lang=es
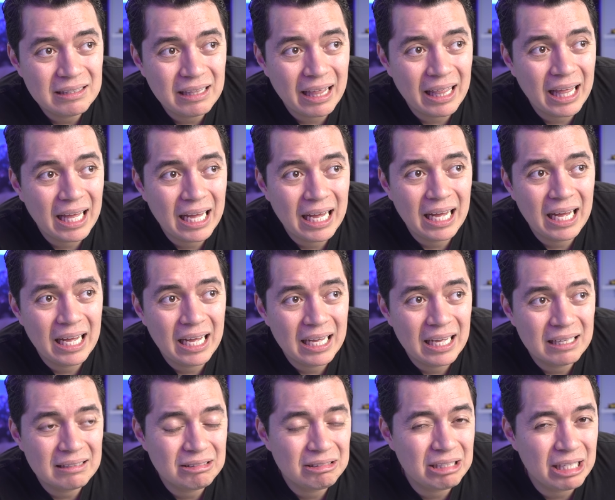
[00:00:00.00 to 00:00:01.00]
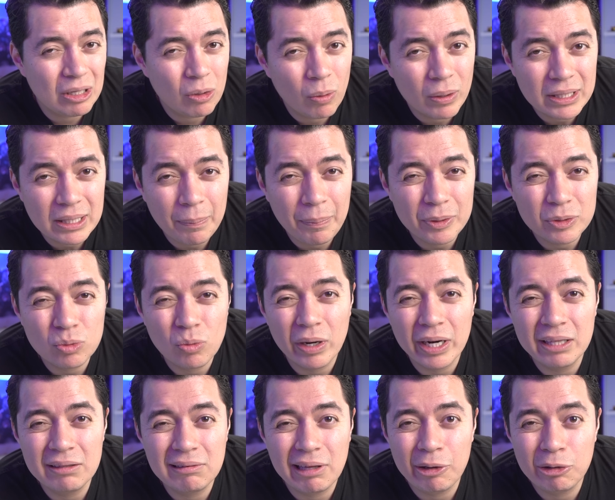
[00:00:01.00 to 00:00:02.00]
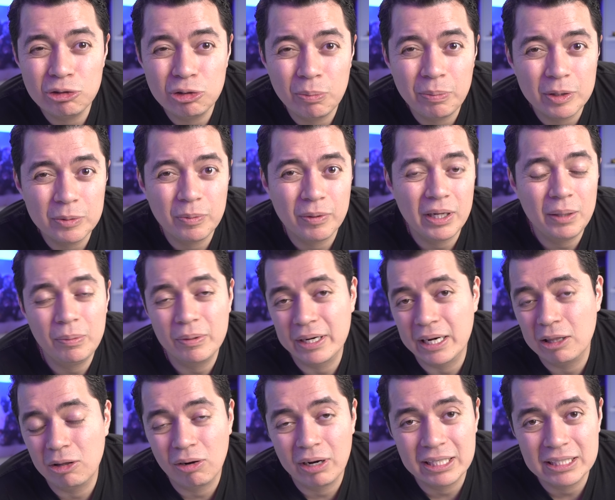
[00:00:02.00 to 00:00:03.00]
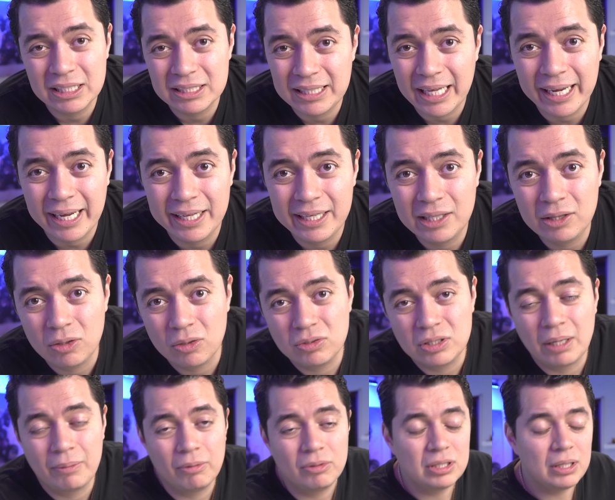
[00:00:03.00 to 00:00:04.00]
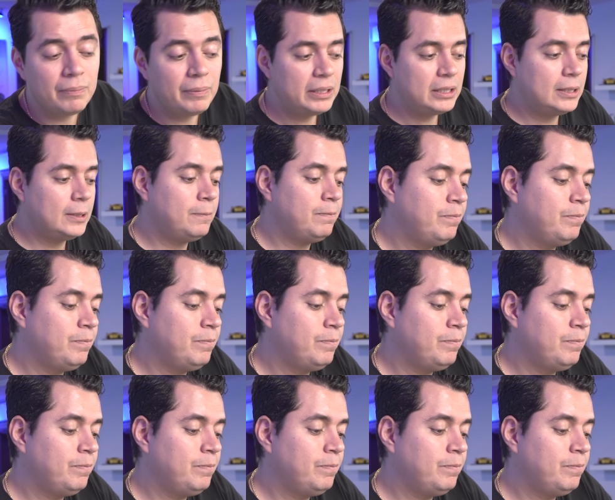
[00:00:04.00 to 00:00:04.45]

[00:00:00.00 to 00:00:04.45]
te da 50 pesos, 48 pesos por ahí, porque el dólar se está cayendo sabrosamente